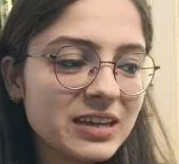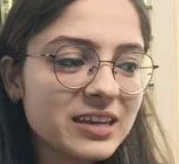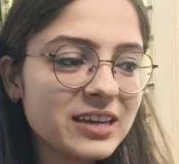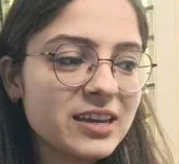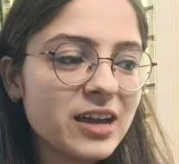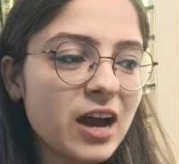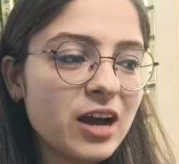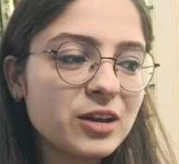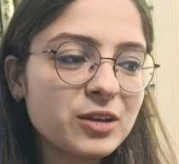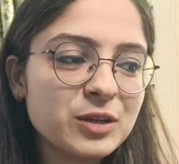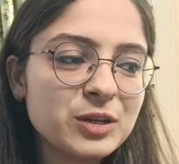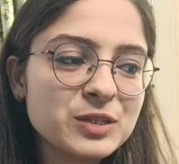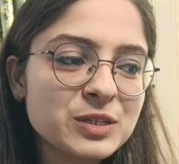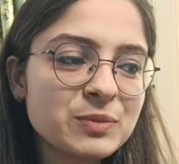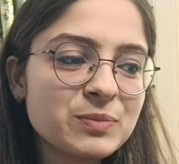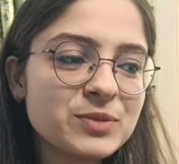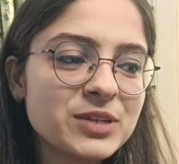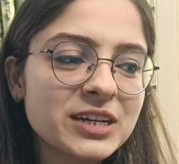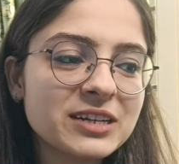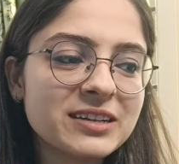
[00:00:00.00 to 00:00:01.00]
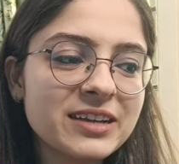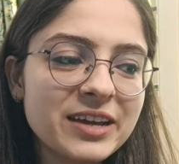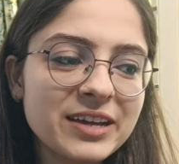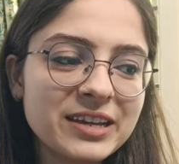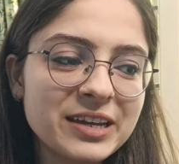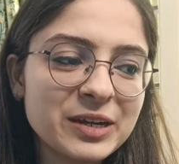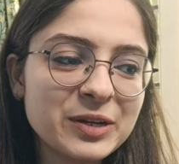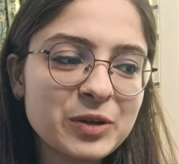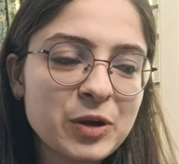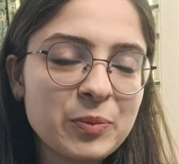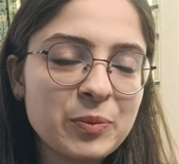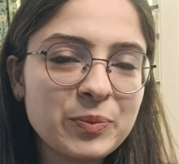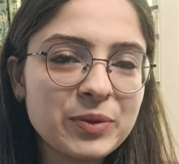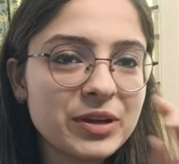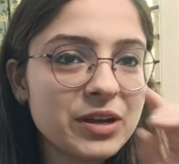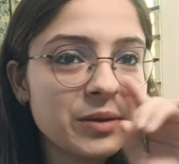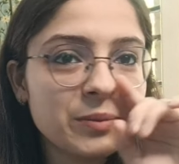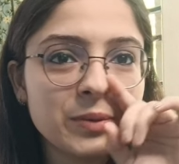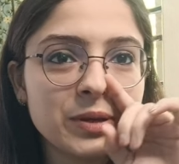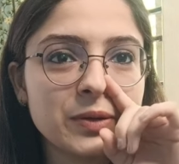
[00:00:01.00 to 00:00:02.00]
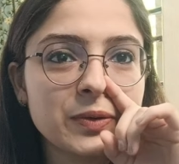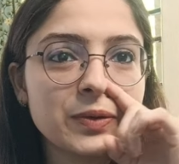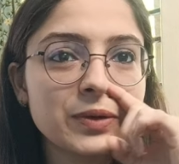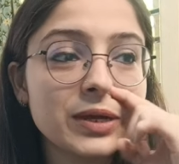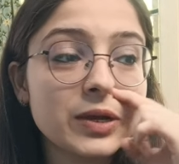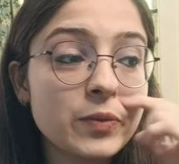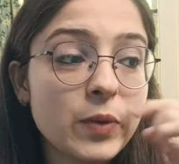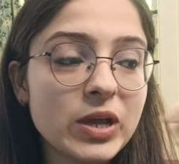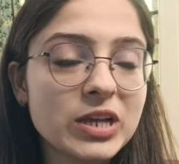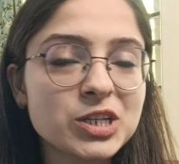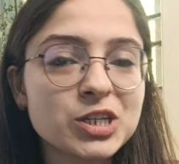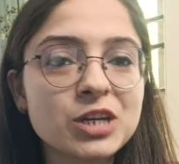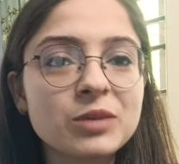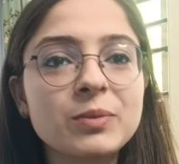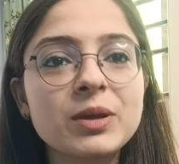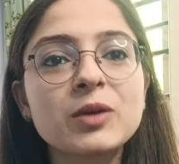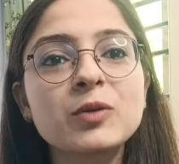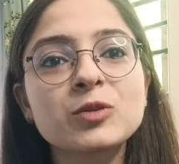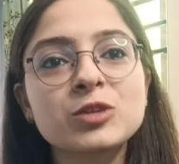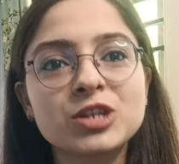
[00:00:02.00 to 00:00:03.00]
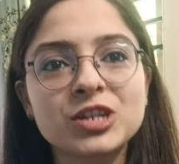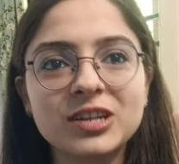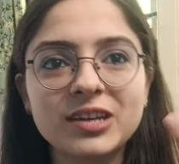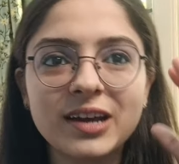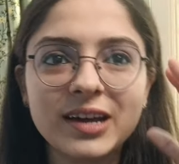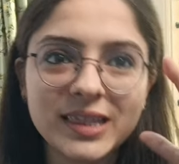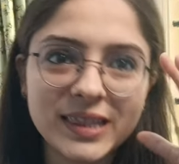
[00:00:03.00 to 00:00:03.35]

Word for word: कि यार ये सब्जेक्ट है ये टॉपिक है मेरे को ये क्वेश्चन भी कुछ नहीं